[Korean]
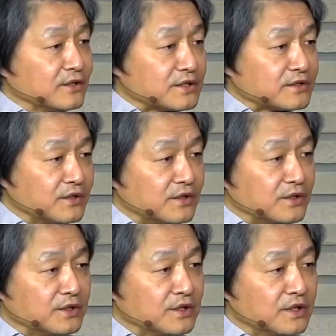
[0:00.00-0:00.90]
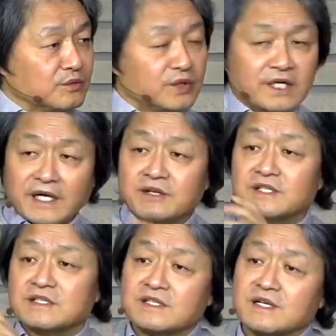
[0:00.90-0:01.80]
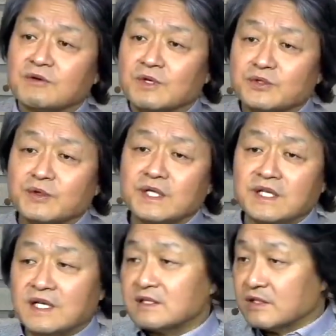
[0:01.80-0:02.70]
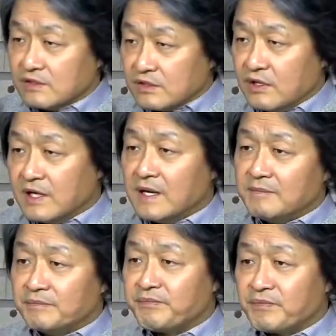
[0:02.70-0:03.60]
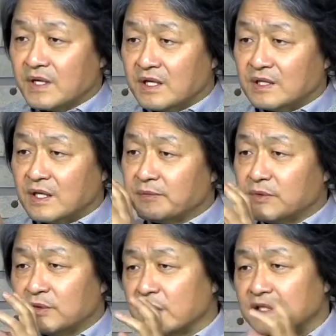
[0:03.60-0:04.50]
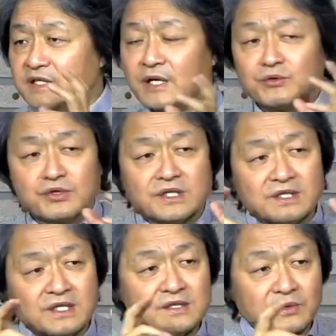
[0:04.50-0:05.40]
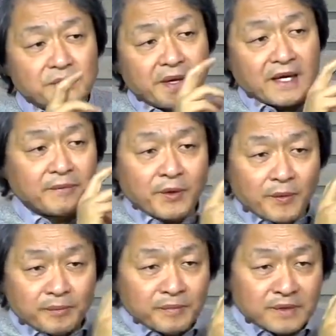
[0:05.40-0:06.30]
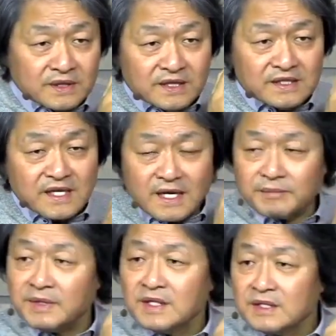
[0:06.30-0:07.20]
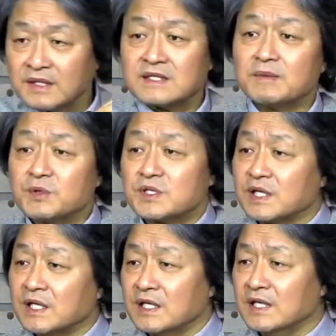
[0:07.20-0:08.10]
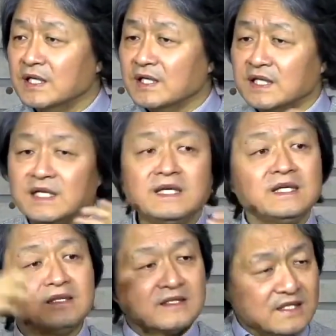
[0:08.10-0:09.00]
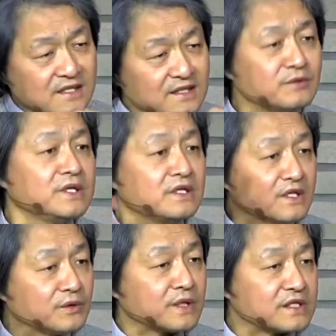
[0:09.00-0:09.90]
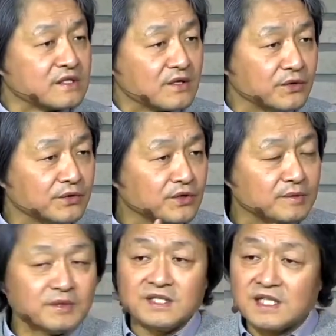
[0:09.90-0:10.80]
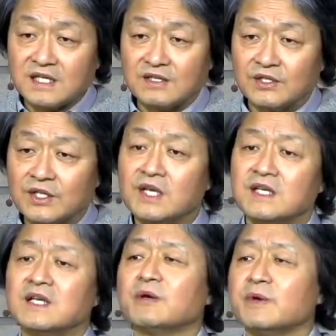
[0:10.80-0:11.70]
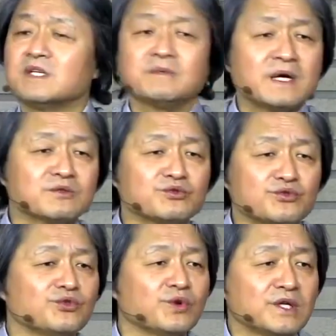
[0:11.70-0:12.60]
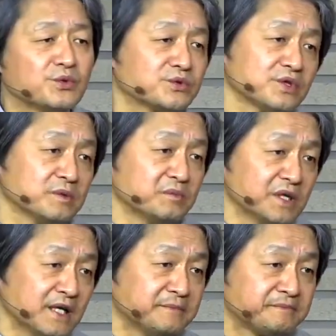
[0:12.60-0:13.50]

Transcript: 그래서 우리의 깨어진 세상과 죄에 대한 절감, 그다음 우리가 은혜로 주신 그리스도를 바라봄, 의지함. 네, 세 번째가 이 일을 실제로 일으키고 계시는 성령님을 의지하는 것. 이게 회심의 아주 중요한 요소들입니다.